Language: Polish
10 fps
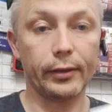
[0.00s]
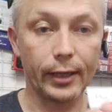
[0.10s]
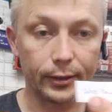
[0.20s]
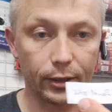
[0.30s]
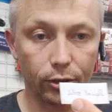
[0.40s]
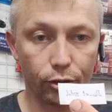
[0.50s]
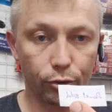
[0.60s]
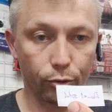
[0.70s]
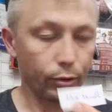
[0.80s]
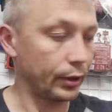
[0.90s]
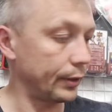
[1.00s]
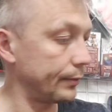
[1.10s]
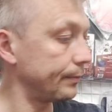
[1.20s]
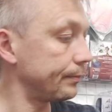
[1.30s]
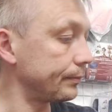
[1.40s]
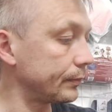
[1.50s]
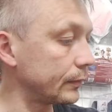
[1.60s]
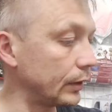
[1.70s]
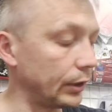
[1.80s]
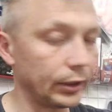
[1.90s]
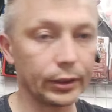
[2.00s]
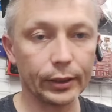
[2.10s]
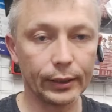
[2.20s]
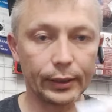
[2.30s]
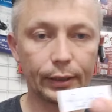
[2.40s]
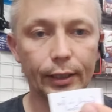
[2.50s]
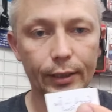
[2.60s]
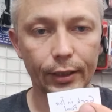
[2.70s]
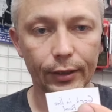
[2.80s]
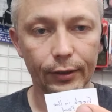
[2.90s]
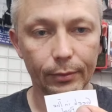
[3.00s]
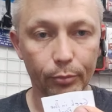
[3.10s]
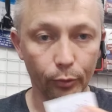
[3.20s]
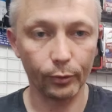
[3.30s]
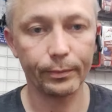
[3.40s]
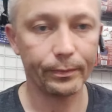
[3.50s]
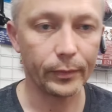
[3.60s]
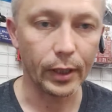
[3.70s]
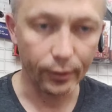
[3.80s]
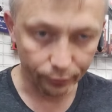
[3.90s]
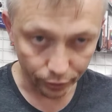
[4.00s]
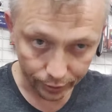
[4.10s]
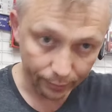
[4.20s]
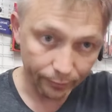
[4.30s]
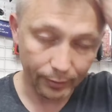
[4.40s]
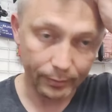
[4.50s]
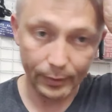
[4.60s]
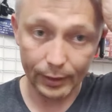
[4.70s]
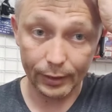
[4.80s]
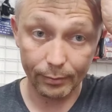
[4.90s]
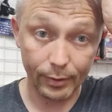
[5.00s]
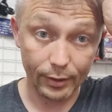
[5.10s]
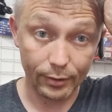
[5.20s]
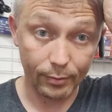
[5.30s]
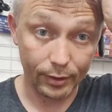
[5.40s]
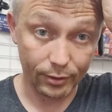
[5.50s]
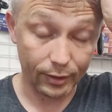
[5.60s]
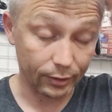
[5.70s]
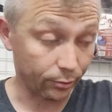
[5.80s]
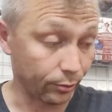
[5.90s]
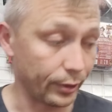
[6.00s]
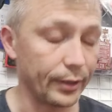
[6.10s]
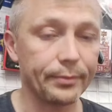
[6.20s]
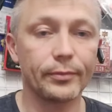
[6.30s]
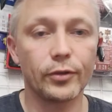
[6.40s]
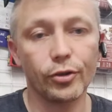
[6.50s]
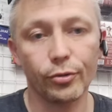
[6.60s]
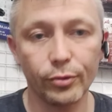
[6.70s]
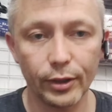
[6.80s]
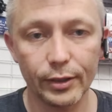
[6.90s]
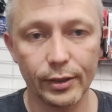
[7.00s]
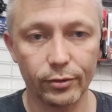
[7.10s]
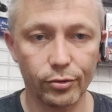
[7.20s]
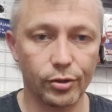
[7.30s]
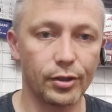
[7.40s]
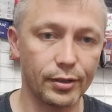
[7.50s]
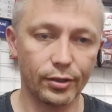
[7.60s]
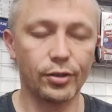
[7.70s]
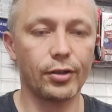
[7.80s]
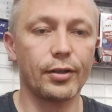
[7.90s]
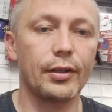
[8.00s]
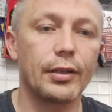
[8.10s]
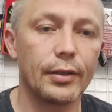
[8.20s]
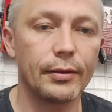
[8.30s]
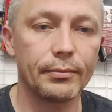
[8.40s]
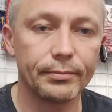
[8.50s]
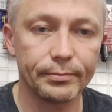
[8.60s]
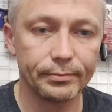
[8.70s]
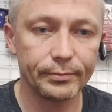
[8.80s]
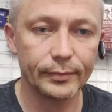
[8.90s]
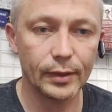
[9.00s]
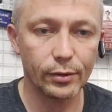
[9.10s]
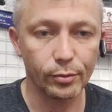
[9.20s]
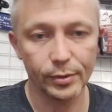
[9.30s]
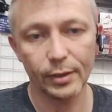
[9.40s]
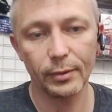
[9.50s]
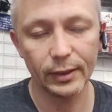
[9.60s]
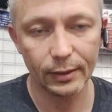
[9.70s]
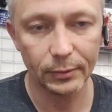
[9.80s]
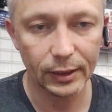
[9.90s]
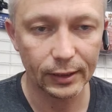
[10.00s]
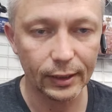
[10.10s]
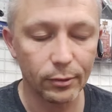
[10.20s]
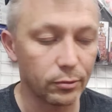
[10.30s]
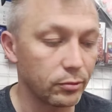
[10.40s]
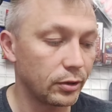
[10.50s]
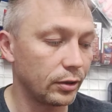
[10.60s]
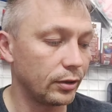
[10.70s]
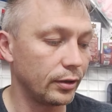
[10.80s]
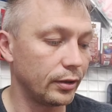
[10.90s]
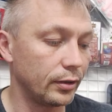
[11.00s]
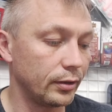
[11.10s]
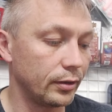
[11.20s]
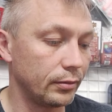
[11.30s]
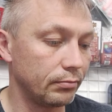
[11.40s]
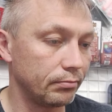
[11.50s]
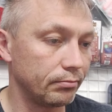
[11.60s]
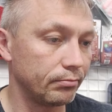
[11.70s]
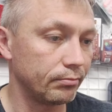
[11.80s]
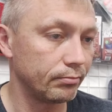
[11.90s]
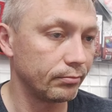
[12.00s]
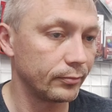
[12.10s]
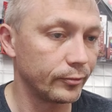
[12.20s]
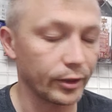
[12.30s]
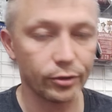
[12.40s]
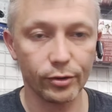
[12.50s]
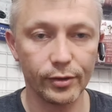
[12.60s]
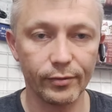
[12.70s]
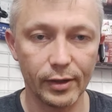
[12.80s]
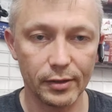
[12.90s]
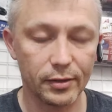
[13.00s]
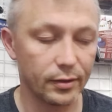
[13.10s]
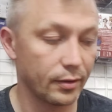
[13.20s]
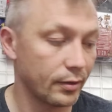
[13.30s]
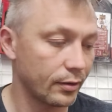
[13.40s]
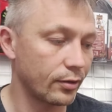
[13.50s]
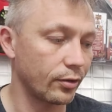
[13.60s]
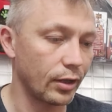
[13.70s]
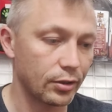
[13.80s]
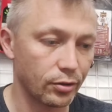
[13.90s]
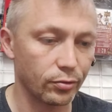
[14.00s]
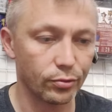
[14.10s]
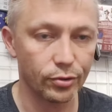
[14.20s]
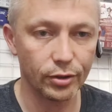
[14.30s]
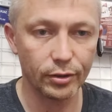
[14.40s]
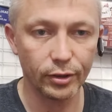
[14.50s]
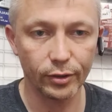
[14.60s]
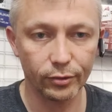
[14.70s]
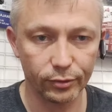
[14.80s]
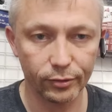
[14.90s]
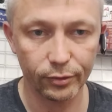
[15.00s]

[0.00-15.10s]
Daniel Sztuk i Geek in the Pool. Wszystkim Wam e, bardzo, bardzo gratuluję. Dziękuję za to, że jesteście subskrybentami kanału i większość z Was e, kojarzę już nie od